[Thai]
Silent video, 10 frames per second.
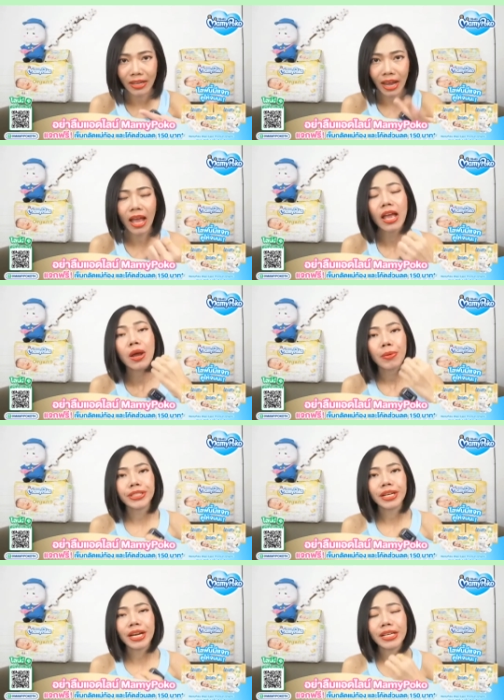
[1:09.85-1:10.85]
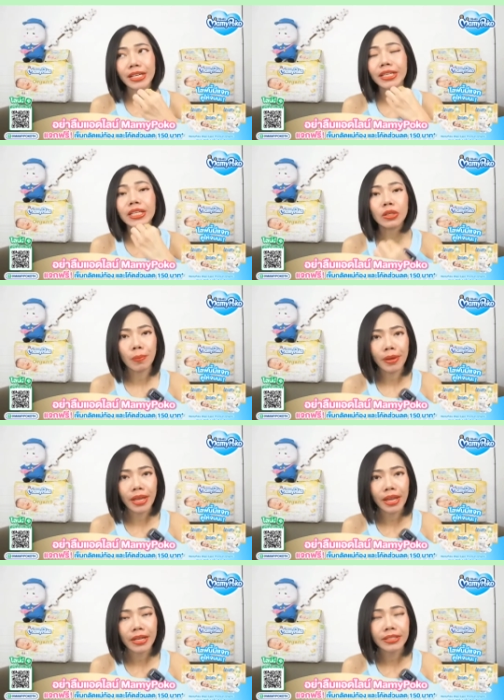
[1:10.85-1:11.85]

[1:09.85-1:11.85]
นะคะเพราะฉะนั้นเด็กที่กินนมแม่